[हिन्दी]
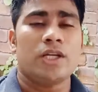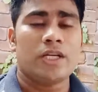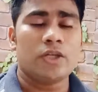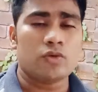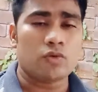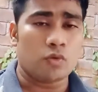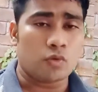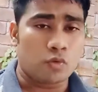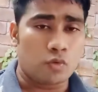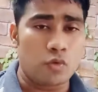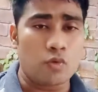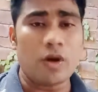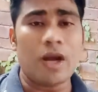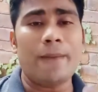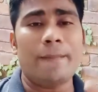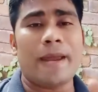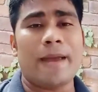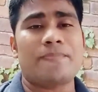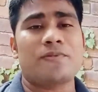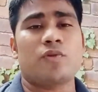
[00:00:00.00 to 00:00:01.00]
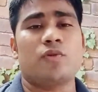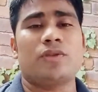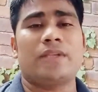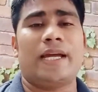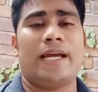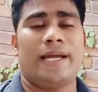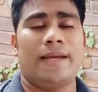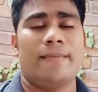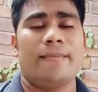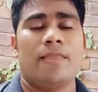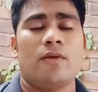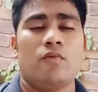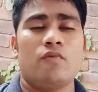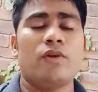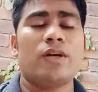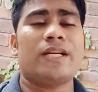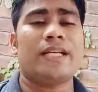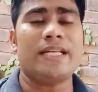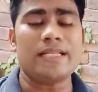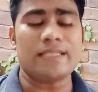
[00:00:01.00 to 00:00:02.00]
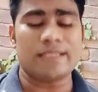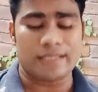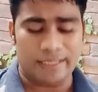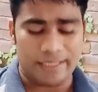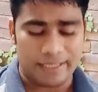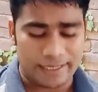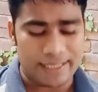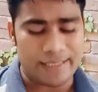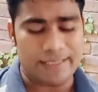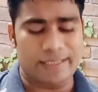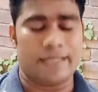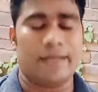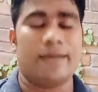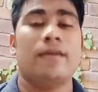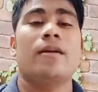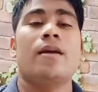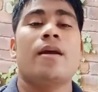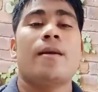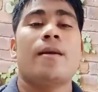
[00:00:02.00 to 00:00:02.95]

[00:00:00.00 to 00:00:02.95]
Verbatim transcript: कि जो गूगल मैप्स होता है वो किस तरीके से